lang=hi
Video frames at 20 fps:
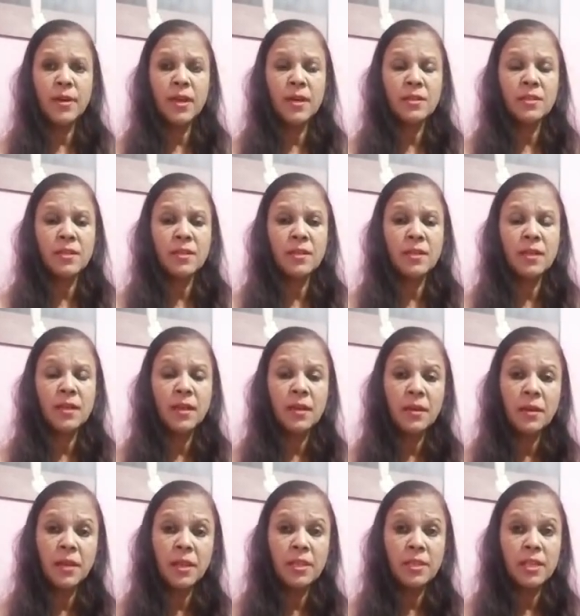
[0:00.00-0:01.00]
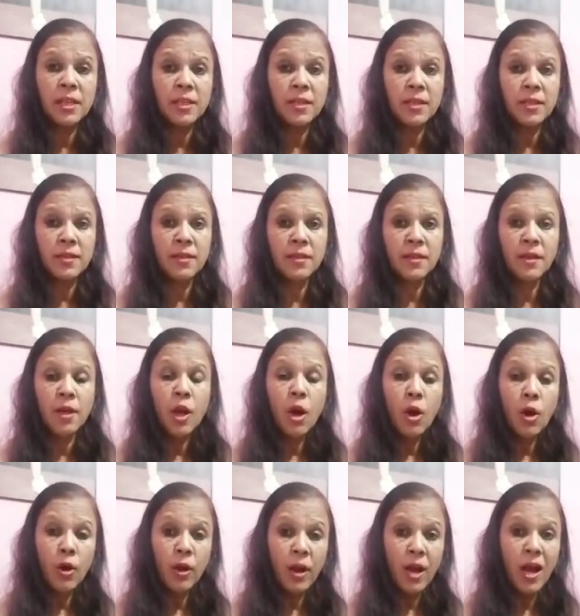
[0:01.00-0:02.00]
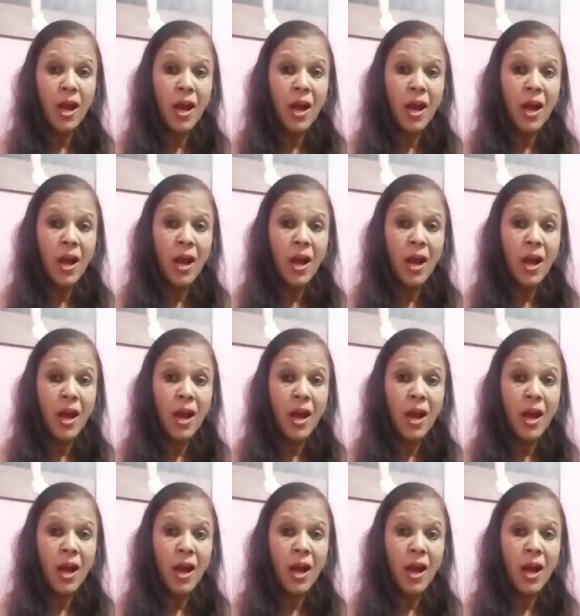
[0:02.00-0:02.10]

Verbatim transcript: कर सकते लिख सकते थे और